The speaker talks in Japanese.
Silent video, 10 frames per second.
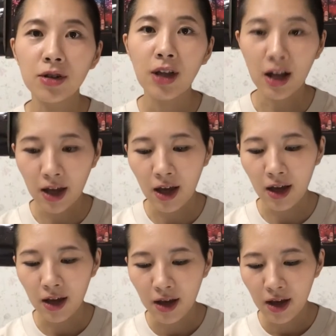だ
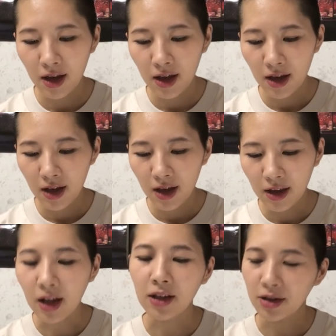け
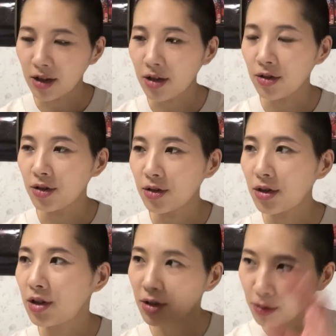なんですけど、
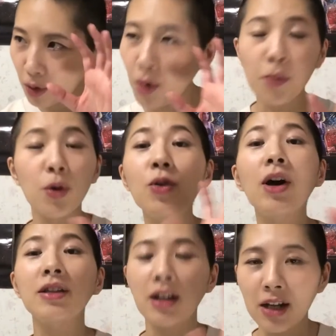お物語が。